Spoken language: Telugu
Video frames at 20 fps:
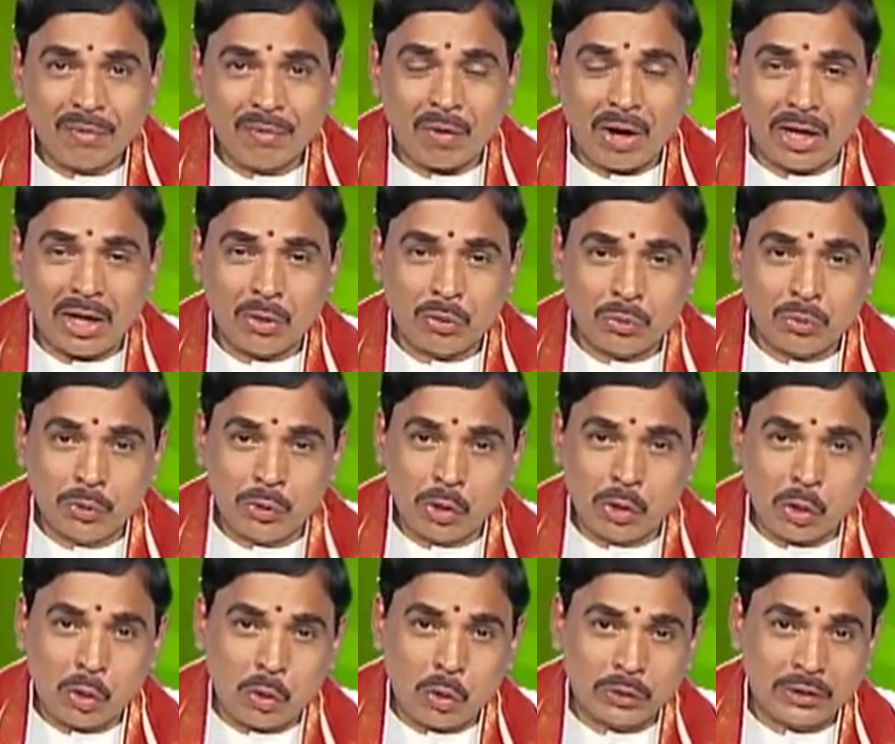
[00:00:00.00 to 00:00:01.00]
వాళ్ళు
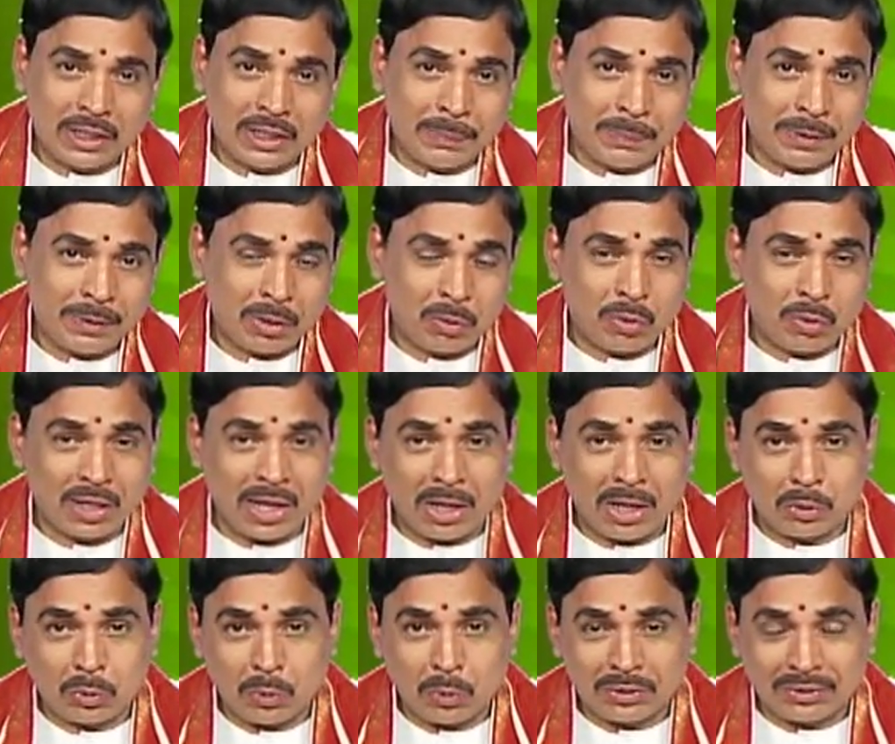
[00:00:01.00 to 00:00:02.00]
నూనెలో తడిపిన
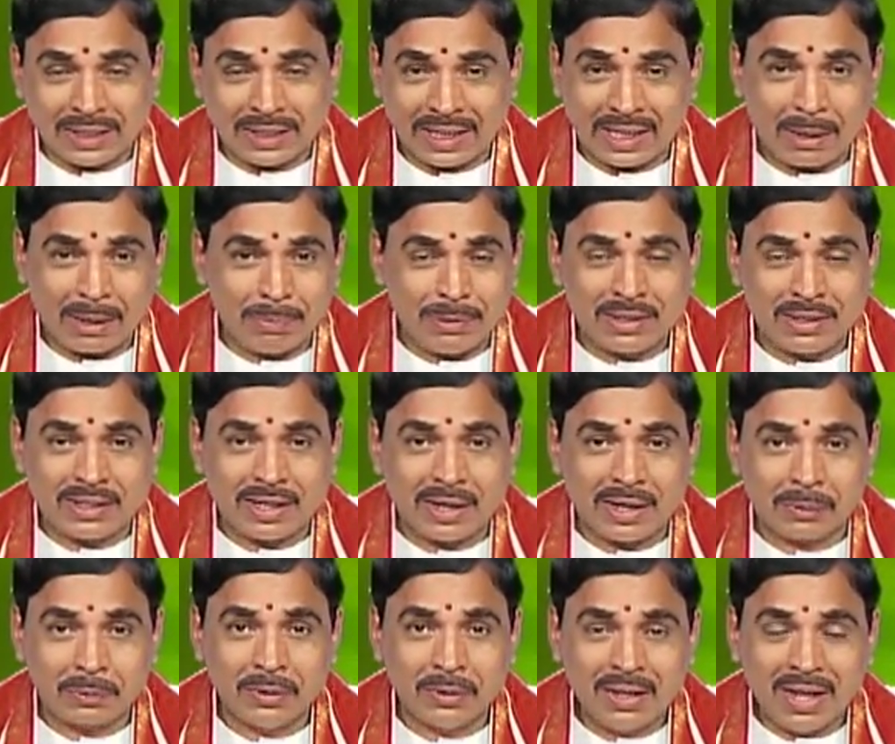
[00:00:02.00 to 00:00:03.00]
గుడ్డలతో
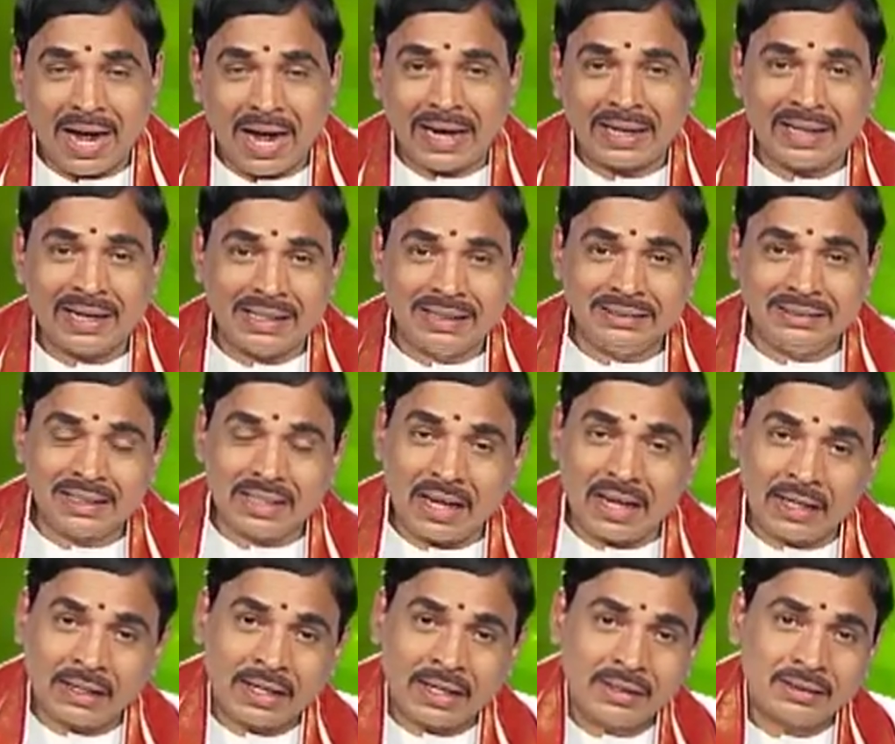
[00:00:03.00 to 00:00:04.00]
తగలబెట్టారు అక్కడి నుంచి
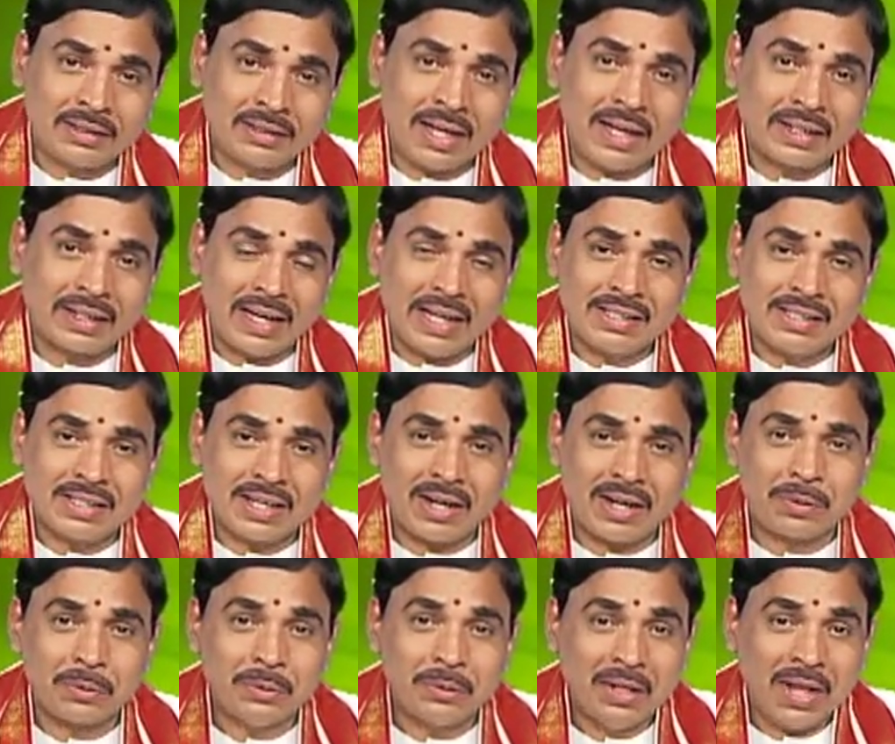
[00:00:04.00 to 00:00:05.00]
లంకంతా
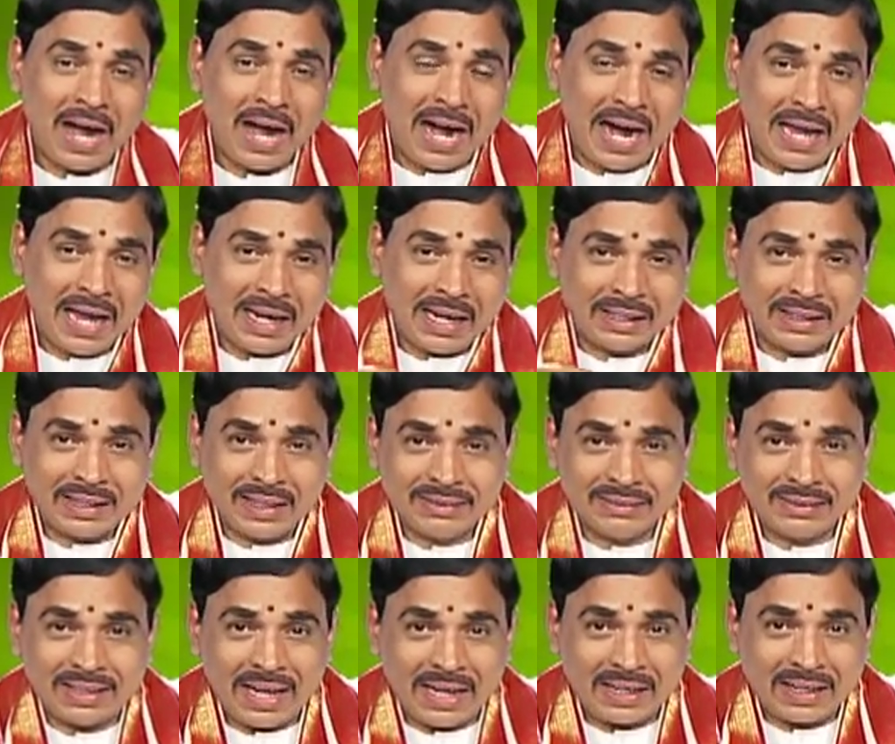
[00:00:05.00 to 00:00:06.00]
కాల్చాడు ఆ
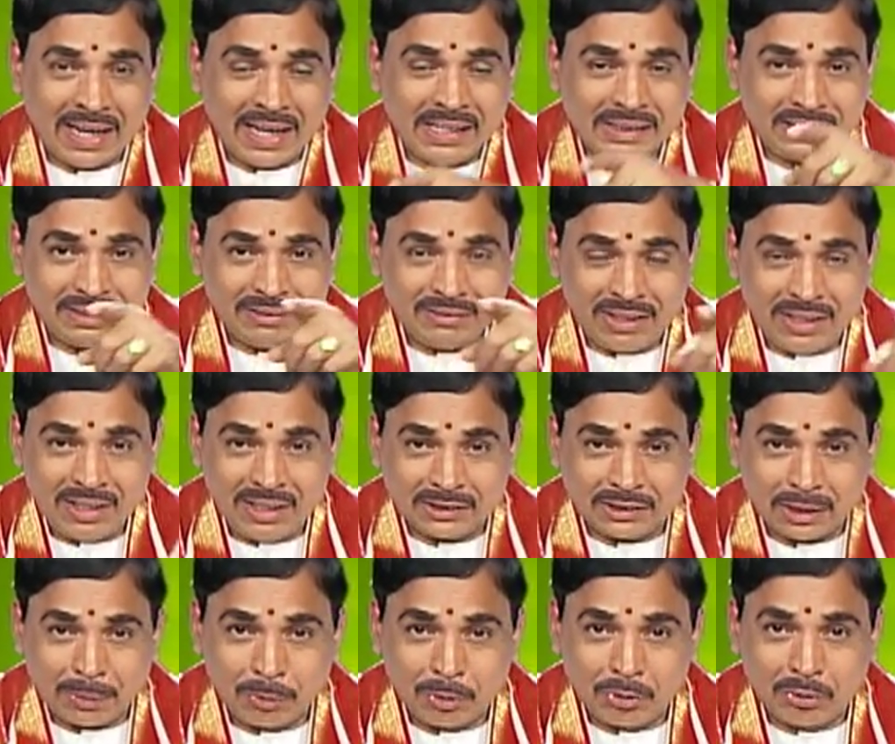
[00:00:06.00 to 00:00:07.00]
లంకంతా కాల్చి వెళ్ళి
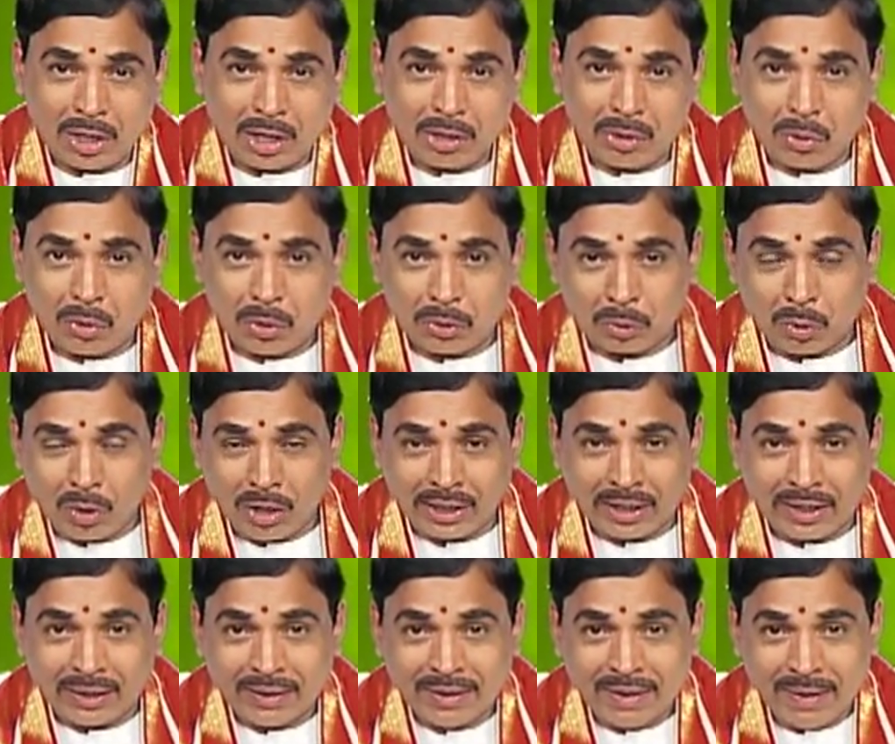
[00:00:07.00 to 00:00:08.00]
సముద్రంలో
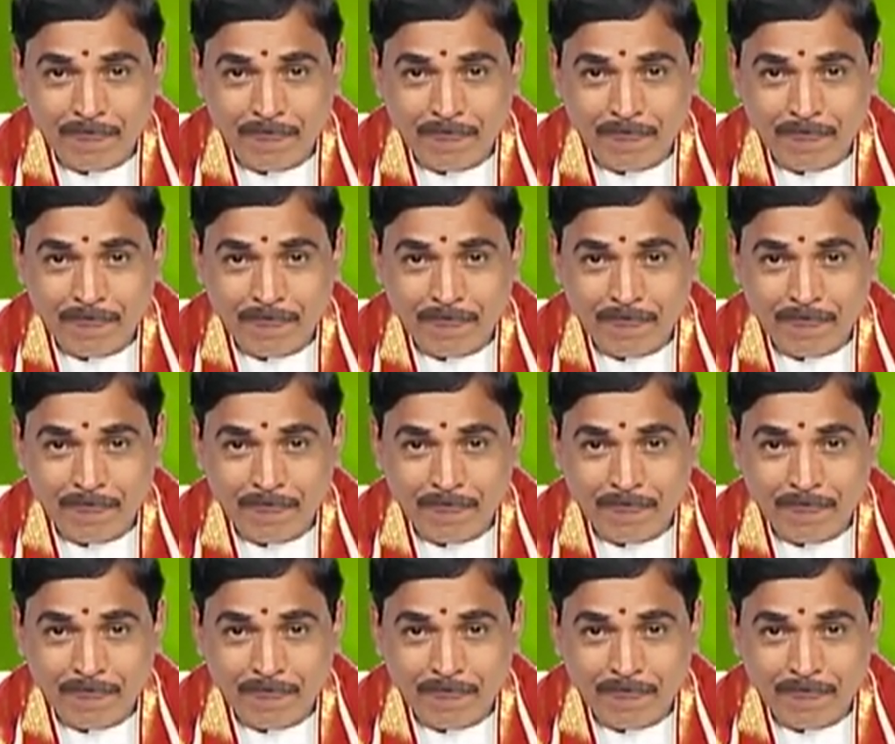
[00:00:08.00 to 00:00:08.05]
తోక